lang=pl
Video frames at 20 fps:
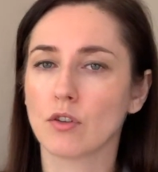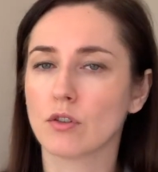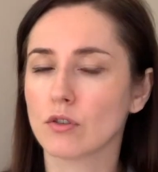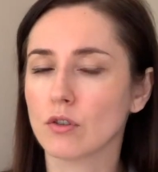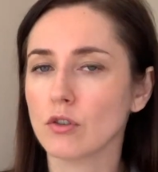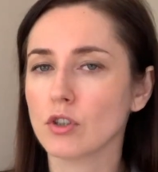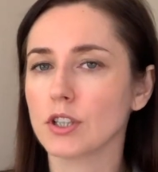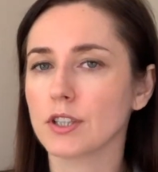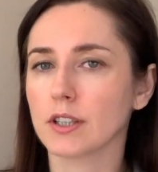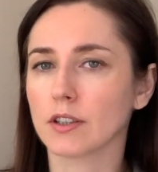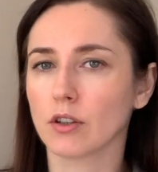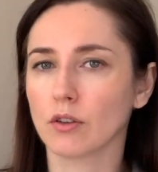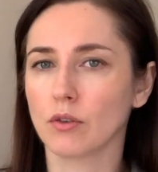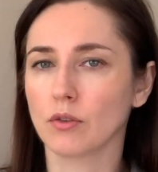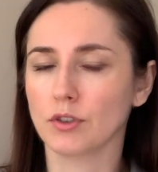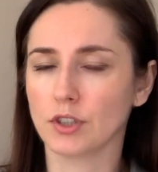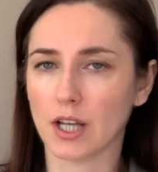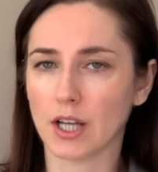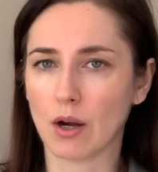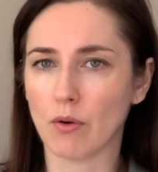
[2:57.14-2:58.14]
Co się
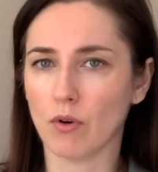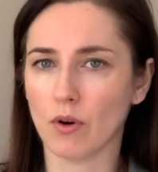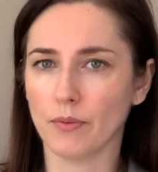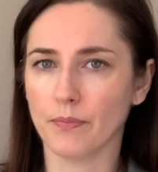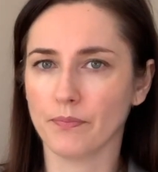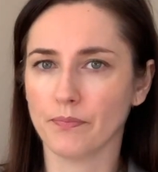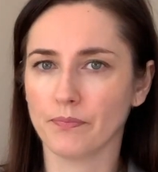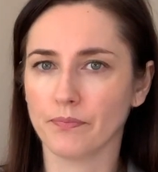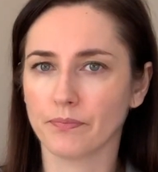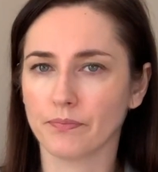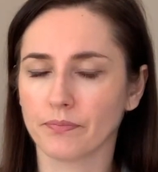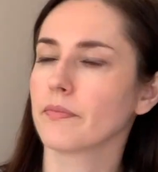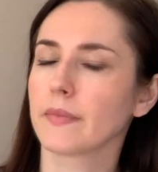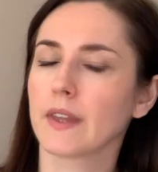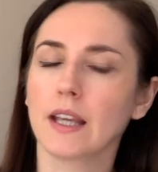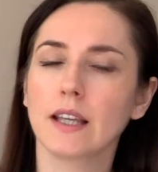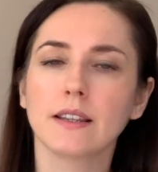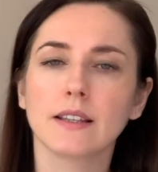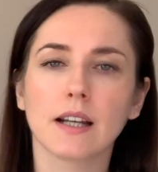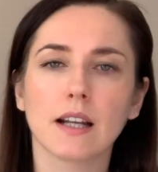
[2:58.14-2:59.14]
takiego działo?
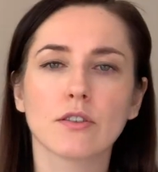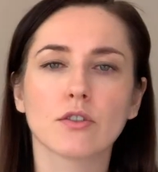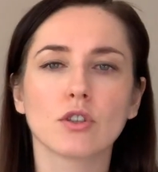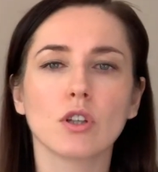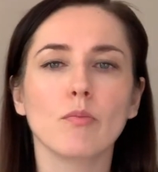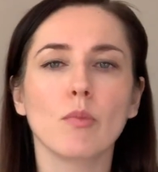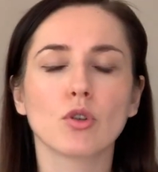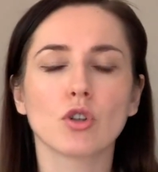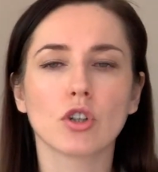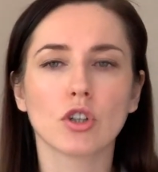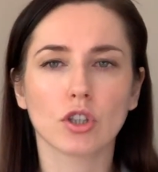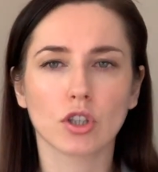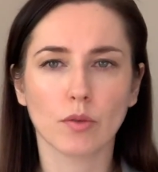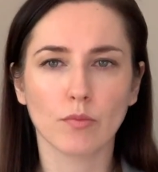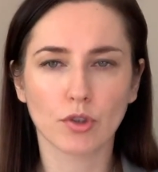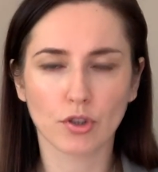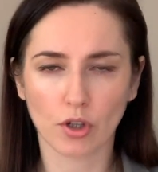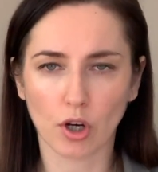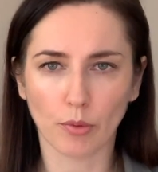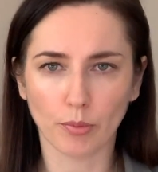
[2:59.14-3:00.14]
I teraz co możesz z
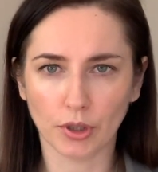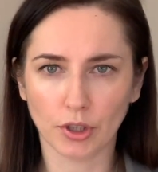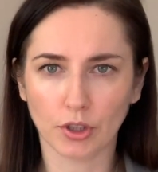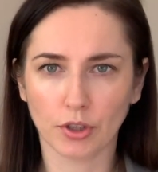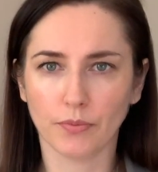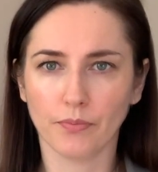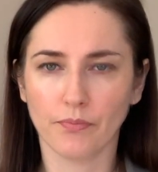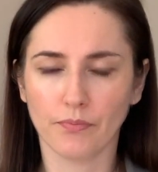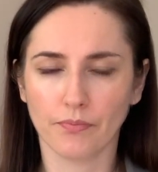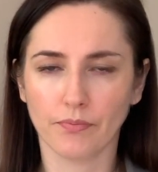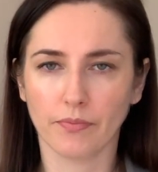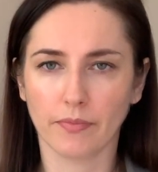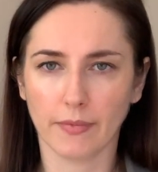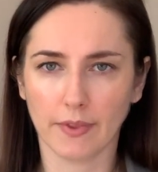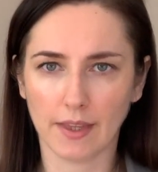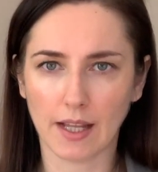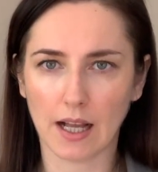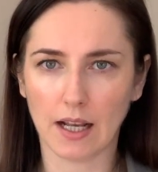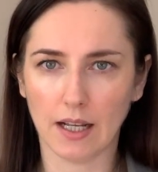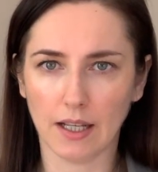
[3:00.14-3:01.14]
tym zrobić
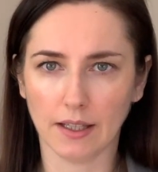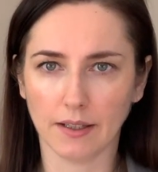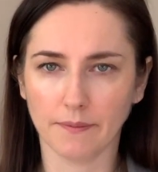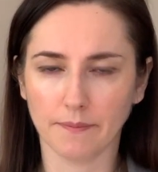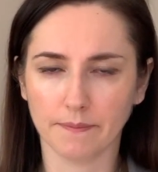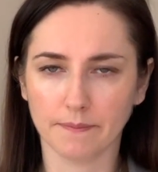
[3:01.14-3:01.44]
dalej?